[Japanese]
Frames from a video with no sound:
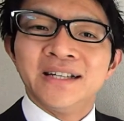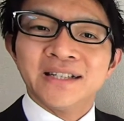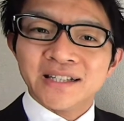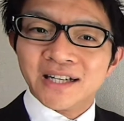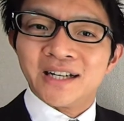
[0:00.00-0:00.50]

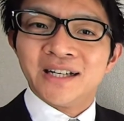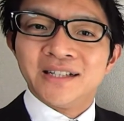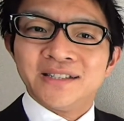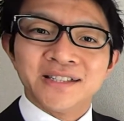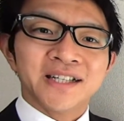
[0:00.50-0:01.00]
ただ、
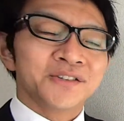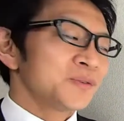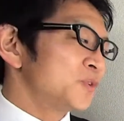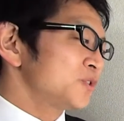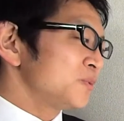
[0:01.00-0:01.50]
実際こ
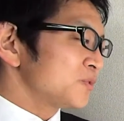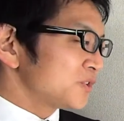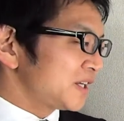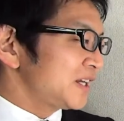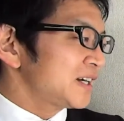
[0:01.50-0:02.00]
れもとも
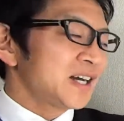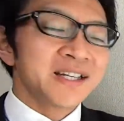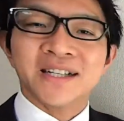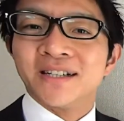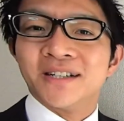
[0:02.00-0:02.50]
とね、
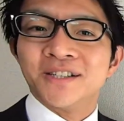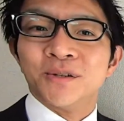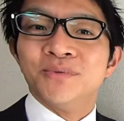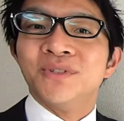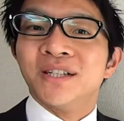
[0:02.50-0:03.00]
海外から来
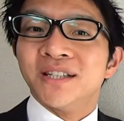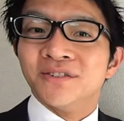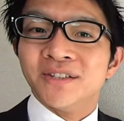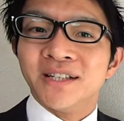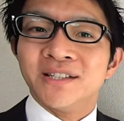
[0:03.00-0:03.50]
た文化な
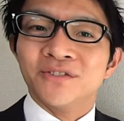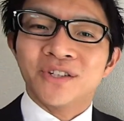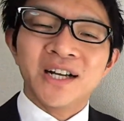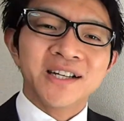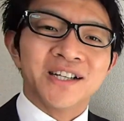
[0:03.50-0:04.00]
ので、その
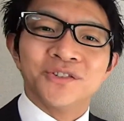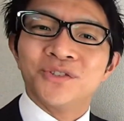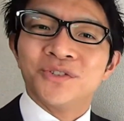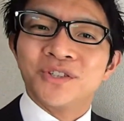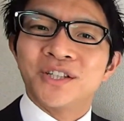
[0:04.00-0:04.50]
海外の
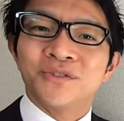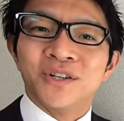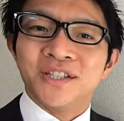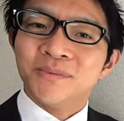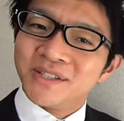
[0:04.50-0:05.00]
人に聞く
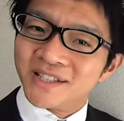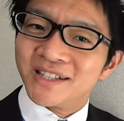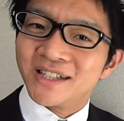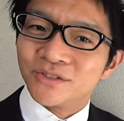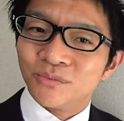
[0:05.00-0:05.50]
のが一番じゃ
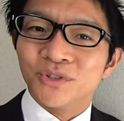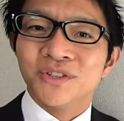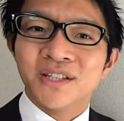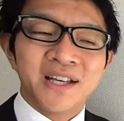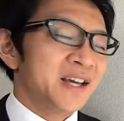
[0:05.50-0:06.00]
ないかと思っ
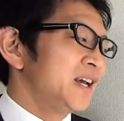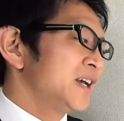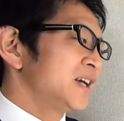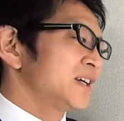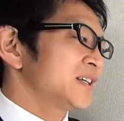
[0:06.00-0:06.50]
て、
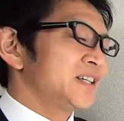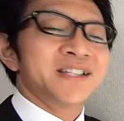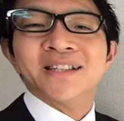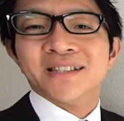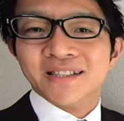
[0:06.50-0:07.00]
聞
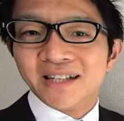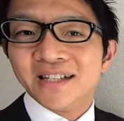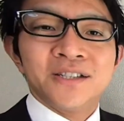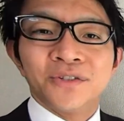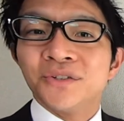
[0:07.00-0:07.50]
いたんです
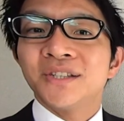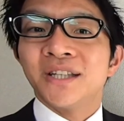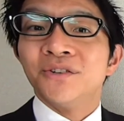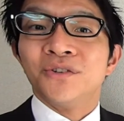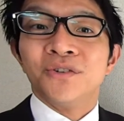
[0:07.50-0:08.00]
ね。そこに来
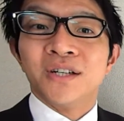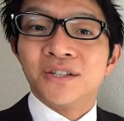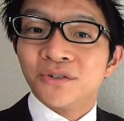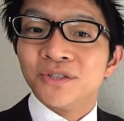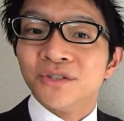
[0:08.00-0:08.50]
ている
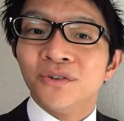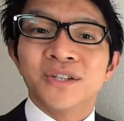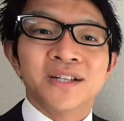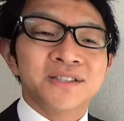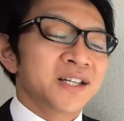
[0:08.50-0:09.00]
外国人のお
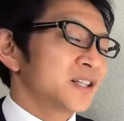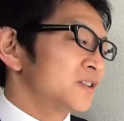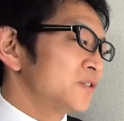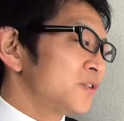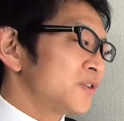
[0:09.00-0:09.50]
客さ
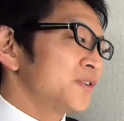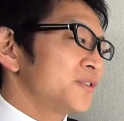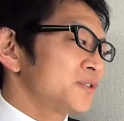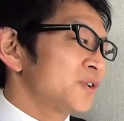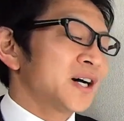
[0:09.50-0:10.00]
んの、
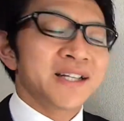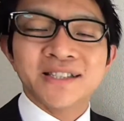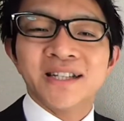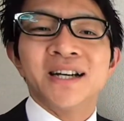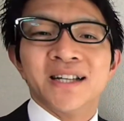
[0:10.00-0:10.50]
と
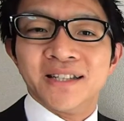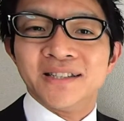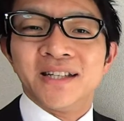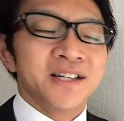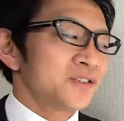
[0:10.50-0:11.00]
話しなが
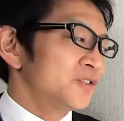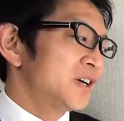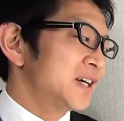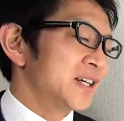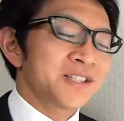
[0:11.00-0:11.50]
すね、この
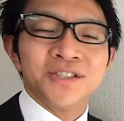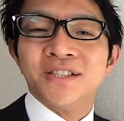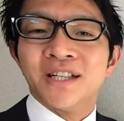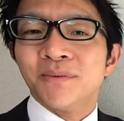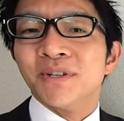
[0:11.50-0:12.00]
話
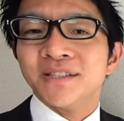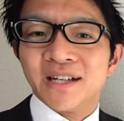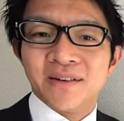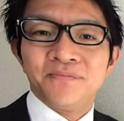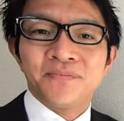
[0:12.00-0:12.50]
になりまし
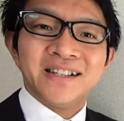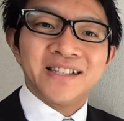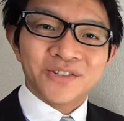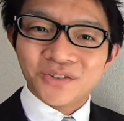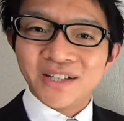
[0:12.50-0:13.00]
た。
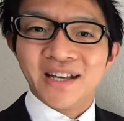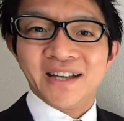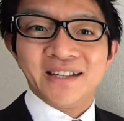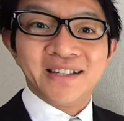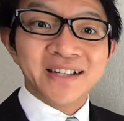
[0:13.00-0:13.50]
で、そこ
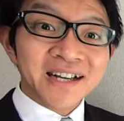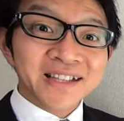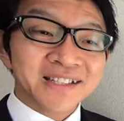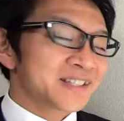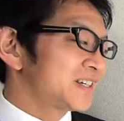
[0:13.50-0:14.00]
で意外
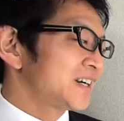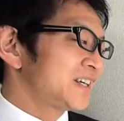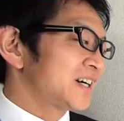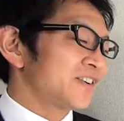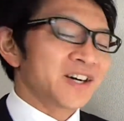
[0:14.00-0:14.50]
な
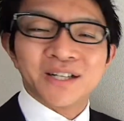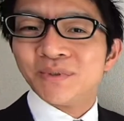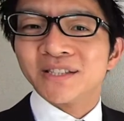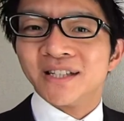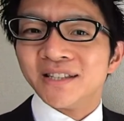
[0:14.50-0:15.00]
違いが分かり
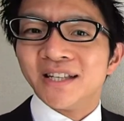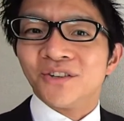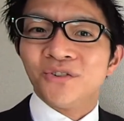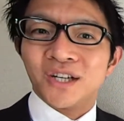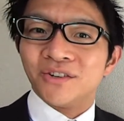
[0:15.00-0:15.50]
ましたんで、
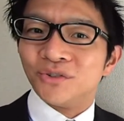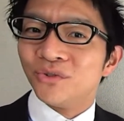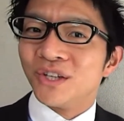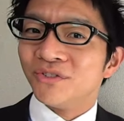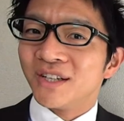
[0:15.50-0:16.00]
今回は
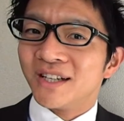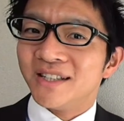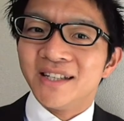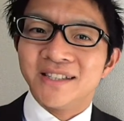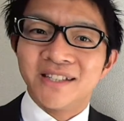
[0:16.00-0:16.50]
動画の中
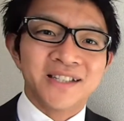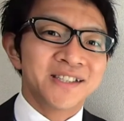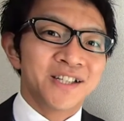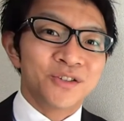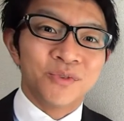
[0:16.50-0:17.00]
でシェアし
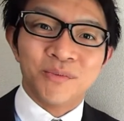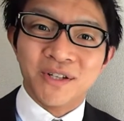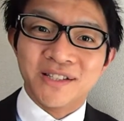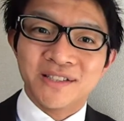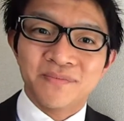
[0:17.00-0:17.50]
たいと思い
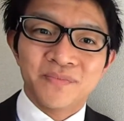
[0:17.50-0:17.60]
ます。